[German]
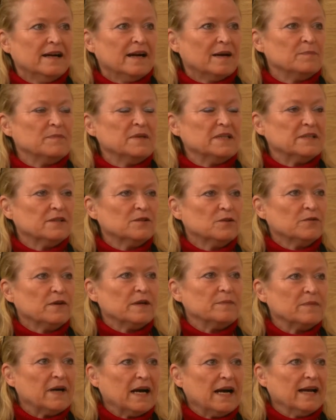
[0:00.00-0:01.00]
ab Mitte
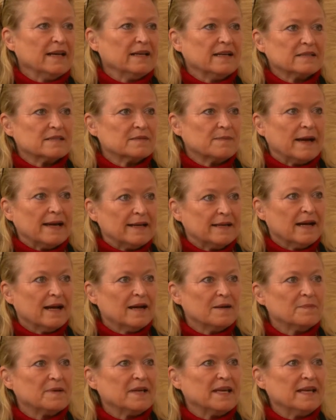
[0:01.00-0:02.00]
November einer
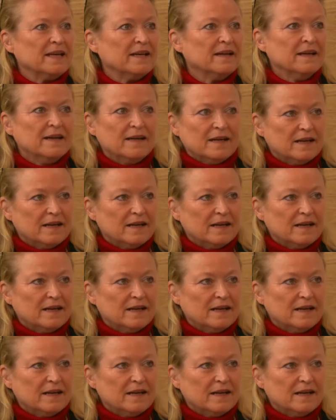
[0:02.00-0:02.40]
2,5G.